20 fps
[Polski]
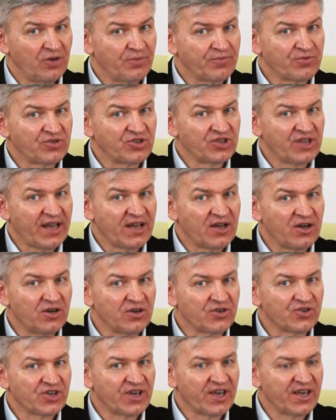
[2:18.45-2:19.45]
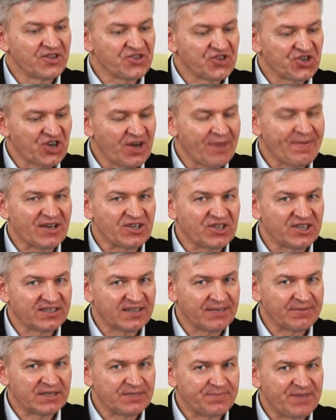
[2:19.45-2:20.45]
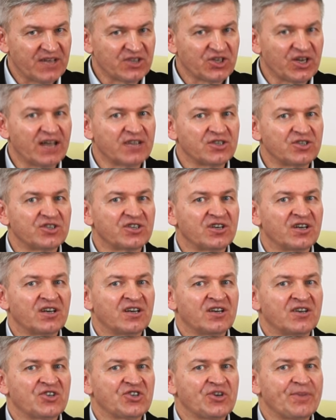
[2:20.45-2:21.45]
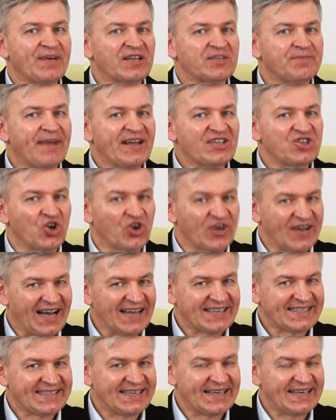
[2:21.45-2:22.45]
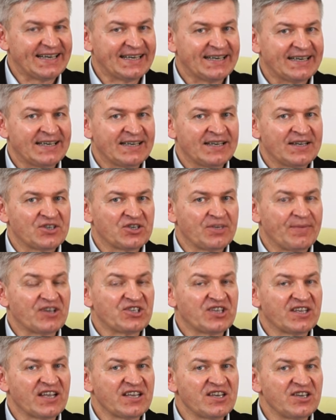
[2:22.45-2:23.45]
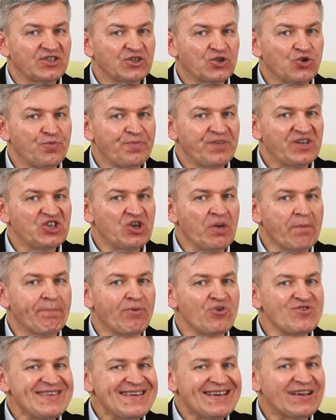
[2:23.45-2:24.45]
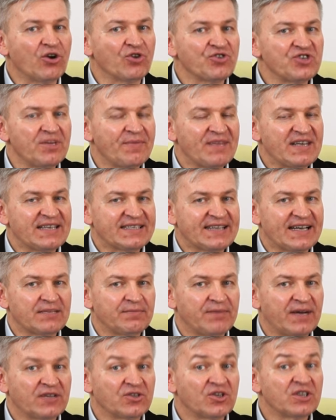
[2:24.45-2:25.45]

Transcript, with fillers: Oprócz tego, że trzeba się zabezpieczać, trzeba dbać o kasę, trzeba się na niej skupić, bo nikt o ciebie nie zadba.